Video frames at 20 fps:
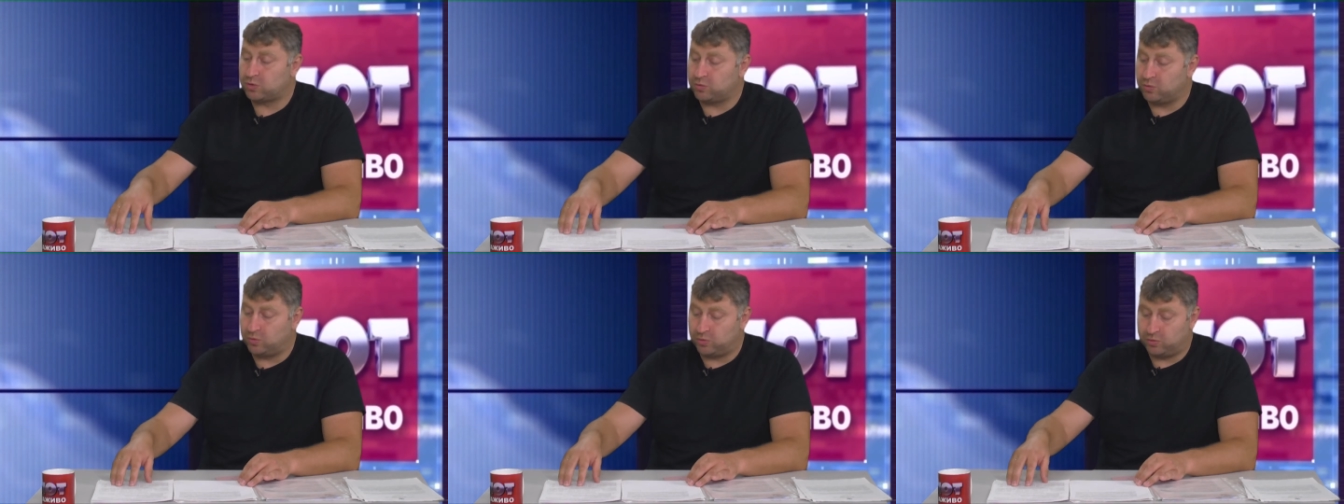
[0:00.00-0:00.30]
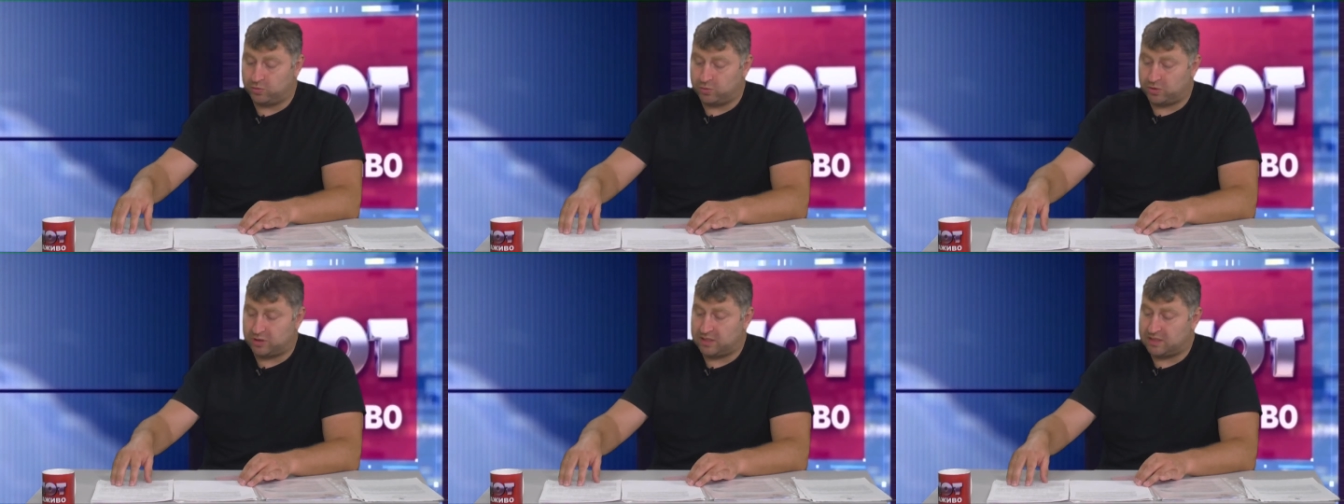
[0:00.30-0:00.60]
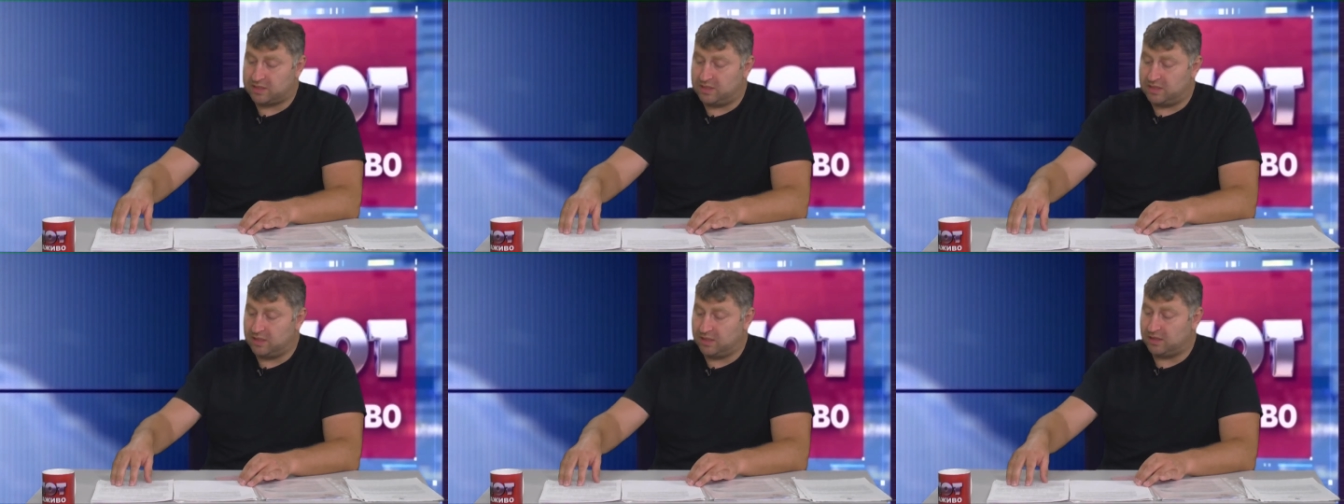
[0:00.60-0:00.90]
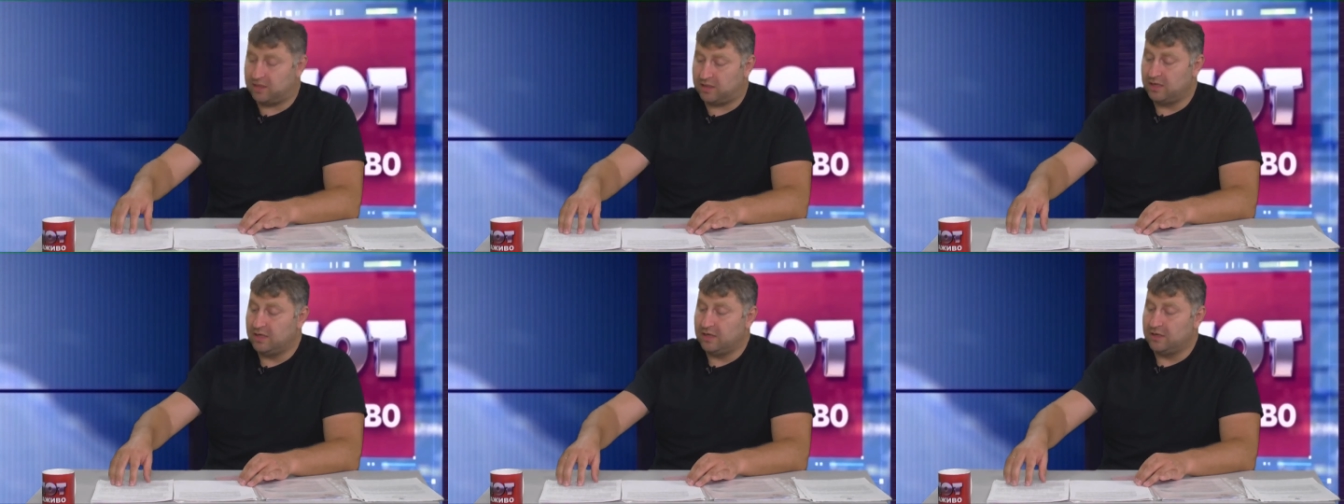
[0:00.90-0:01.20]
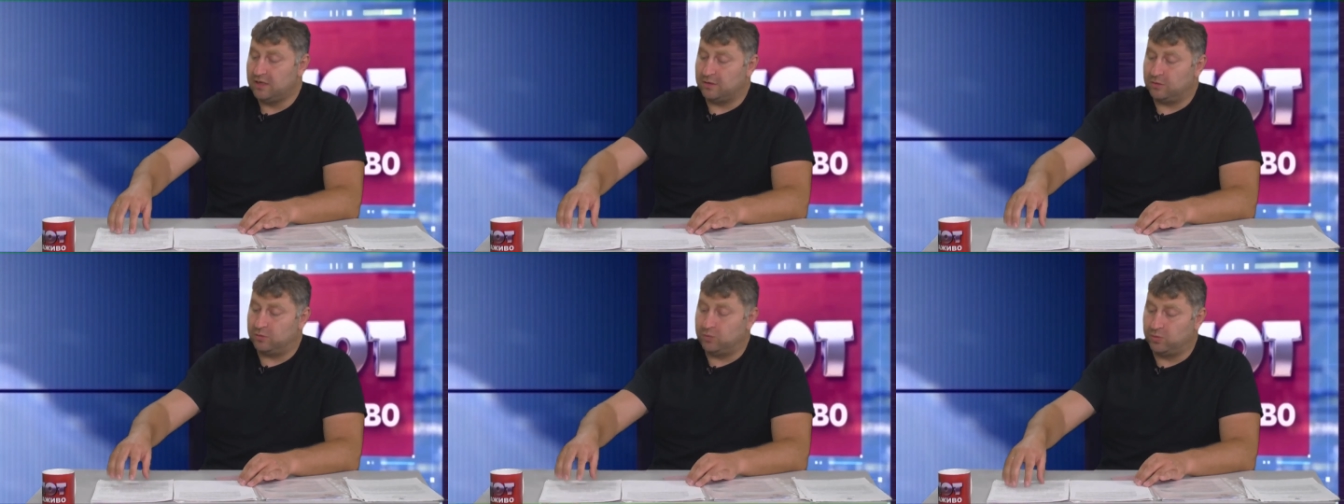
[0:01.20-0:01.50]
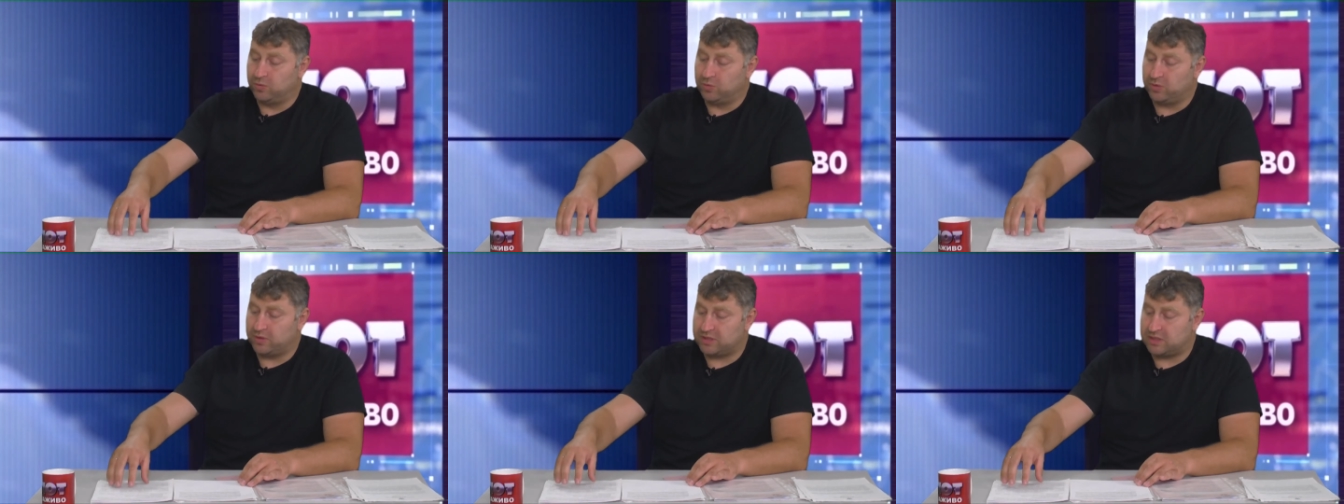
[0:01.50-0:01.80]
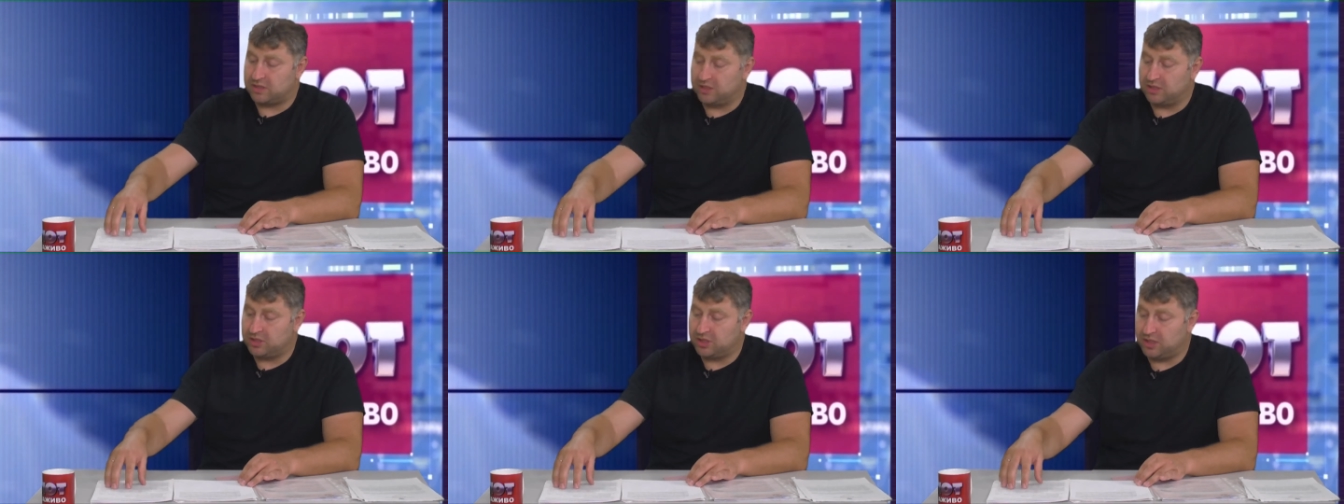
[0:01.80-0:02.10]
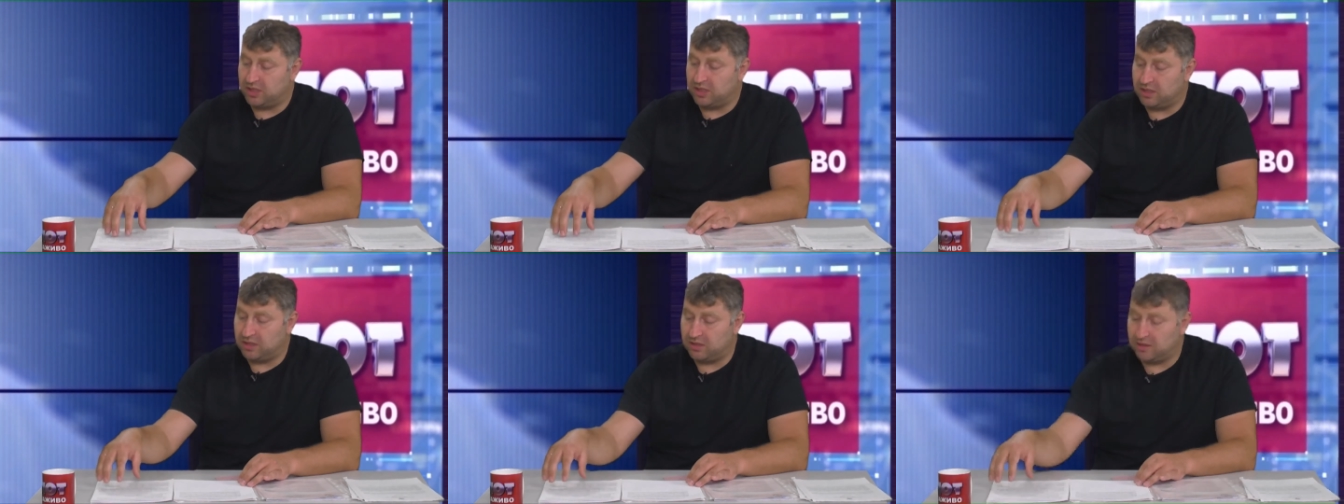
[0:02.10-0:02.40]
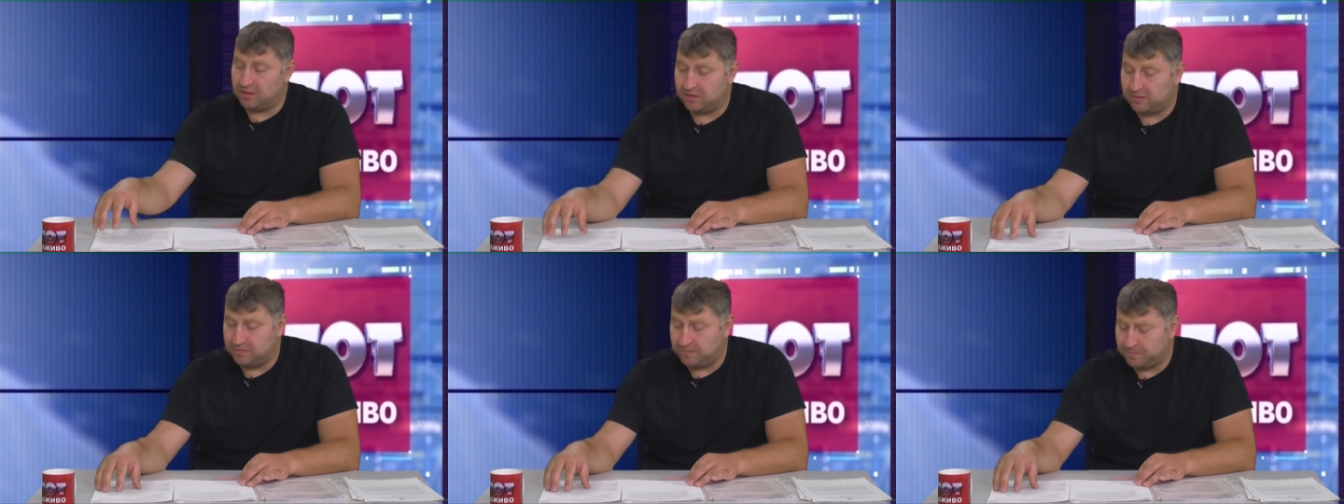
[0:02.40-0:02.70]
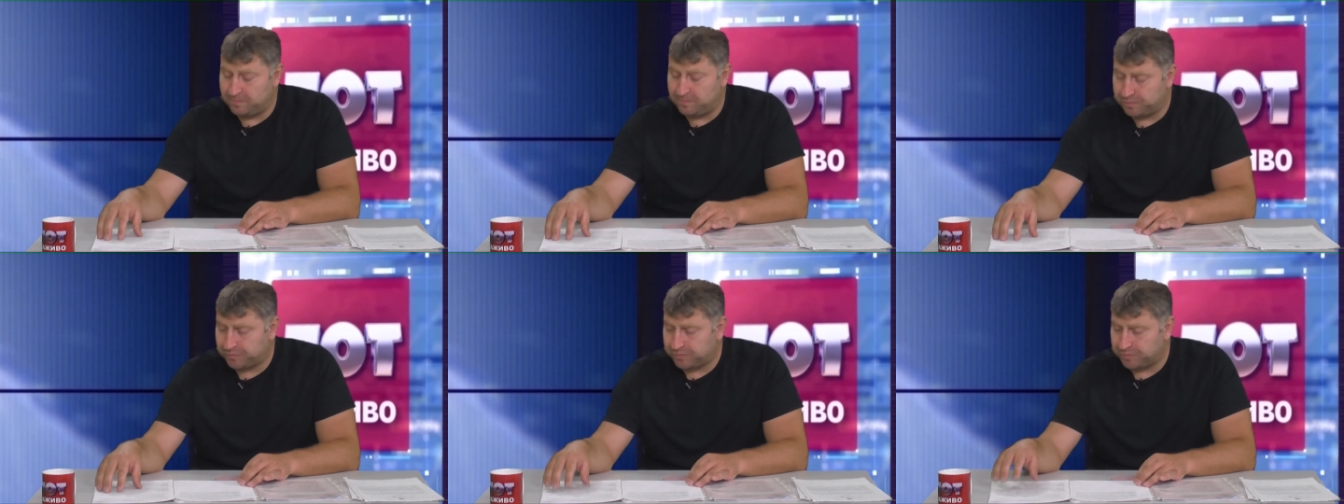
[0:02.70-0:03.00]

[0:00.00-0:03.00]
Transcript: что нужно сделать до снижения